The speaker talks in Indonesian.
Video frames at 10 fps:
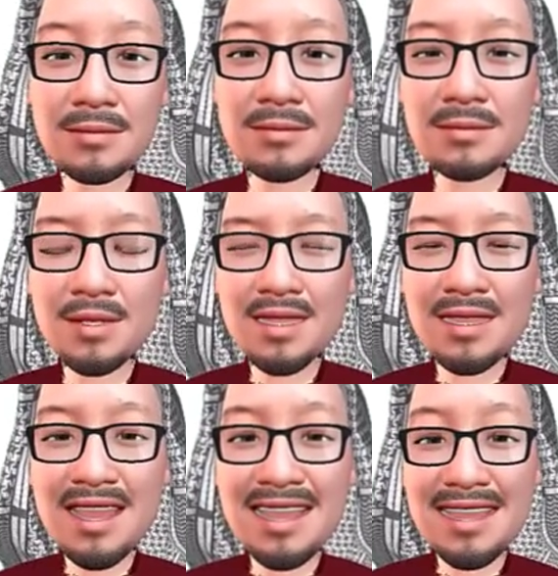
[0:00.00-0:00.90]

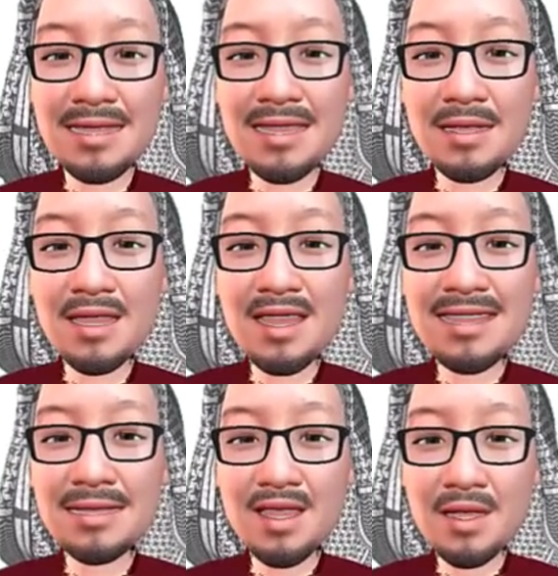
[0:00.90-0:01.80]
Benda yang diberi
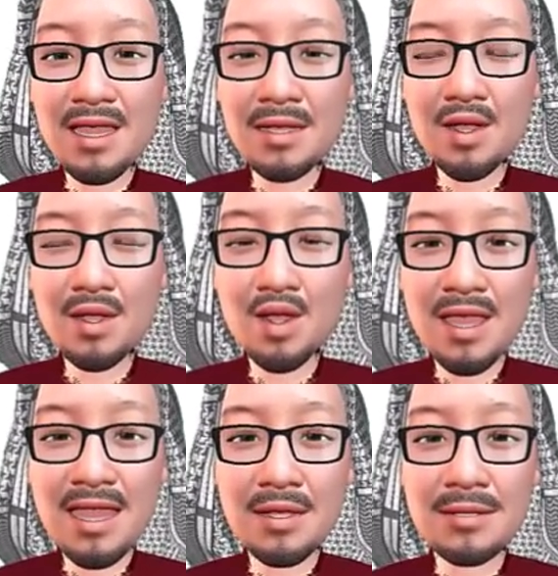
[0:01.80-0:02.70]
sifat atau
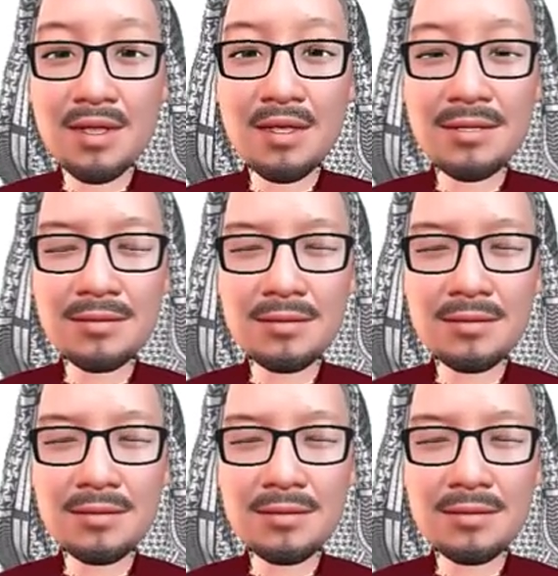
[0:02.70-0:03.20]
karakter.